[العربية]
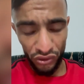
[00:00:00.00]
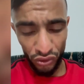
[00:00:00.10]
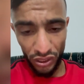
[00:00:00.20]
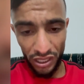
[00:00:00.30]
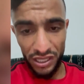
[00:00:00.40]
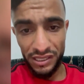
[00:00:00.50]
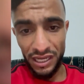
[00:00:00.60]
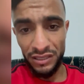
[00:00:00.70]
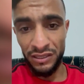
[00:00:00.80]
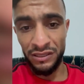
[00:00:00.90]
شكرا
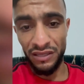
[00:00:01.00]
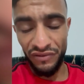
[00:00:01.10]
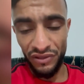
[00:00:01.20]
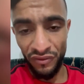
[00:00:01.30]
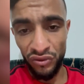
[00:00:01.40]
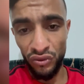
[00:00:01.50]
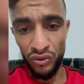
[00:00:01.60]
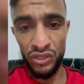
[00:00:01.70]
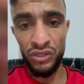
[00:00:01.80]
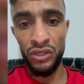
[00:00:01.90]
لسعادة السفير في
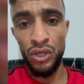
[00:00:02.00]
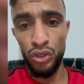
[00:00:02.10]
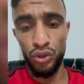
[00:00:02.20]
تونس